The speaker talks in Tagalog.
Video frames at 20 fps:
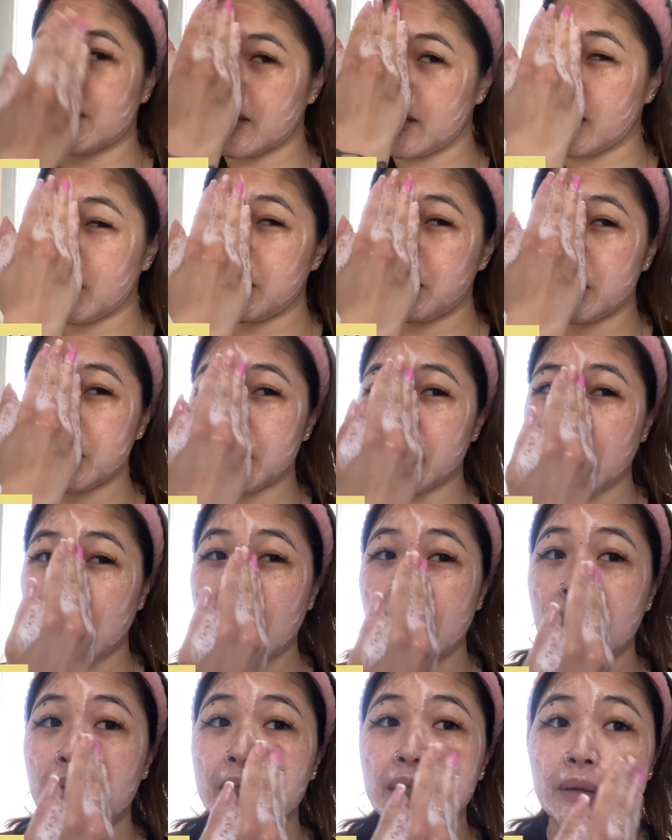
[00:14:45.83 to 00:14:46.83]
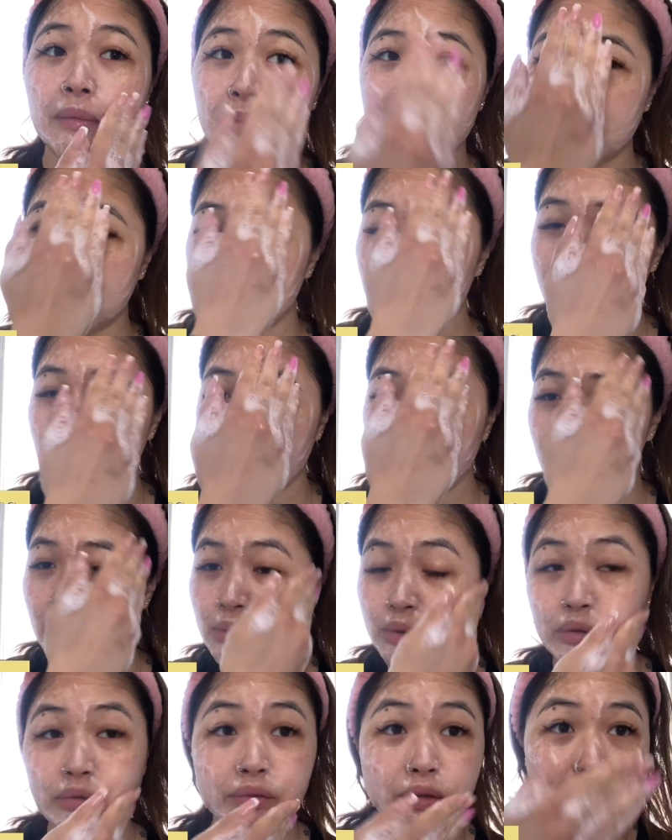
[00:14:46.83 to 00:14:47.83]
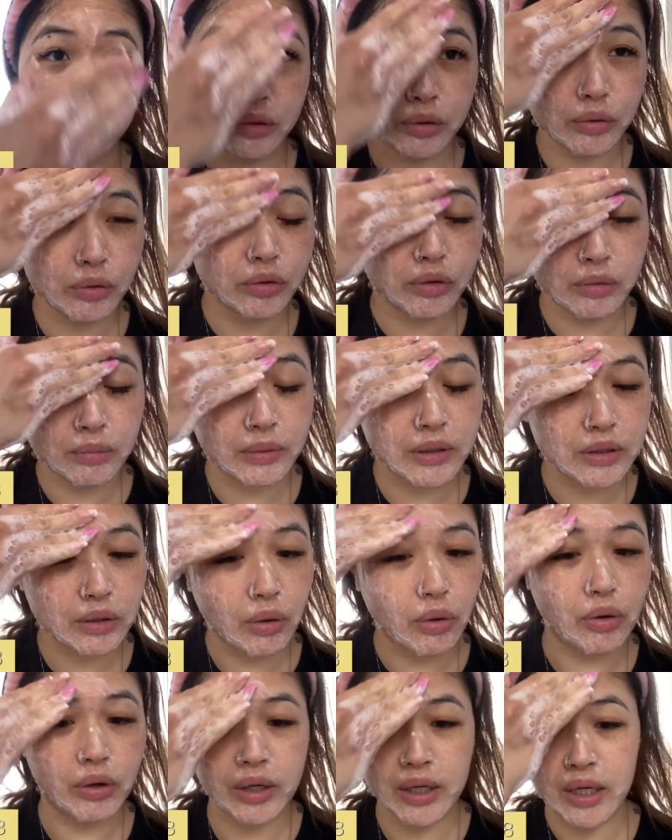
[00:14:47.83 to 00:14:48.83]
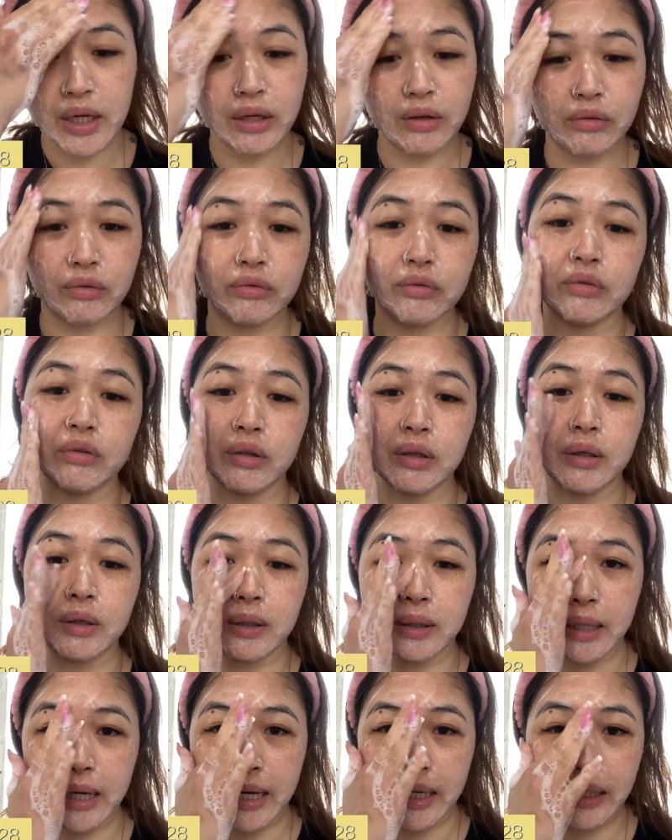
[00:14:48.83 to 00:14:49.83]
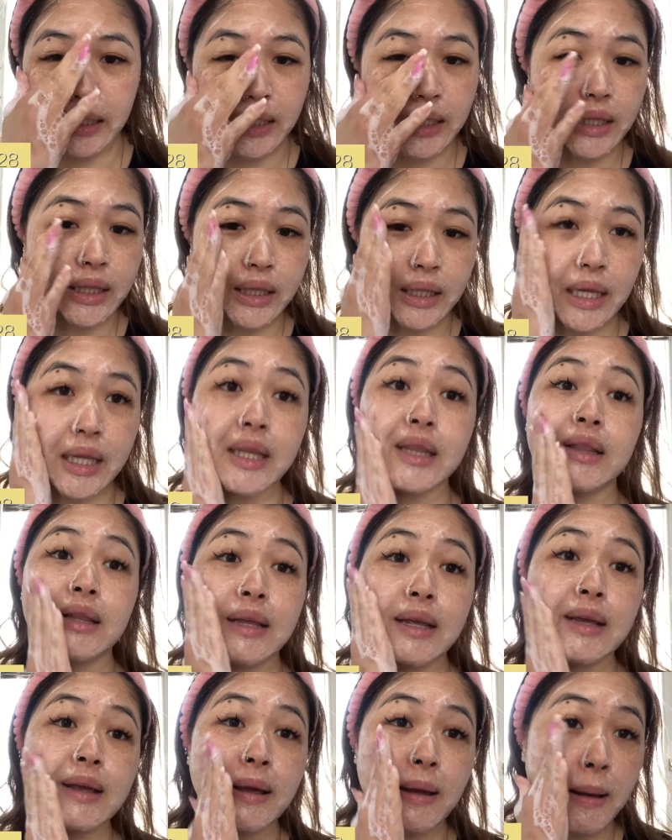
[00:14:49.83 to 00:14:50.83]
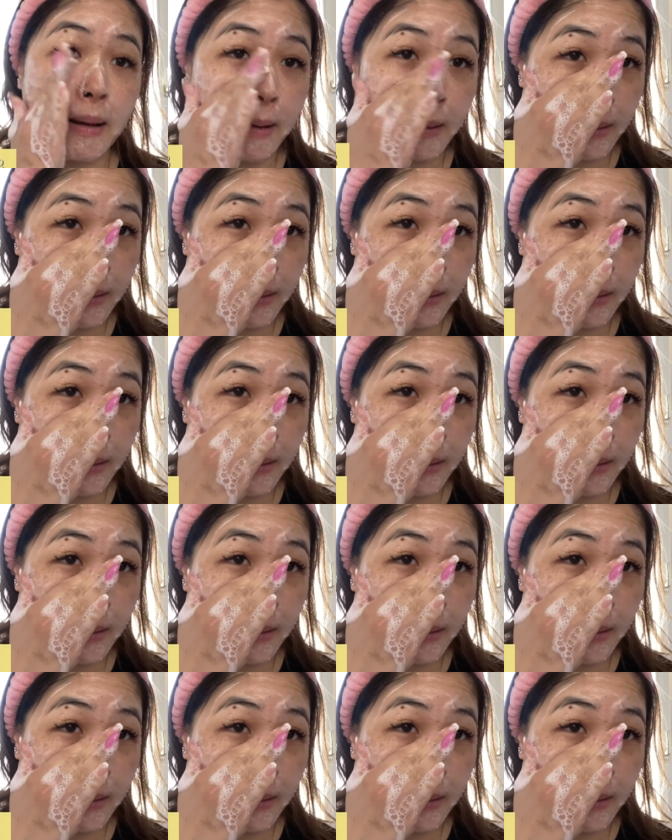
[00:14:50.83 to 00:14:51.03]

Kaya mas nakakatipid. Um, so far so good, mas okay na yung 9th and 10th day.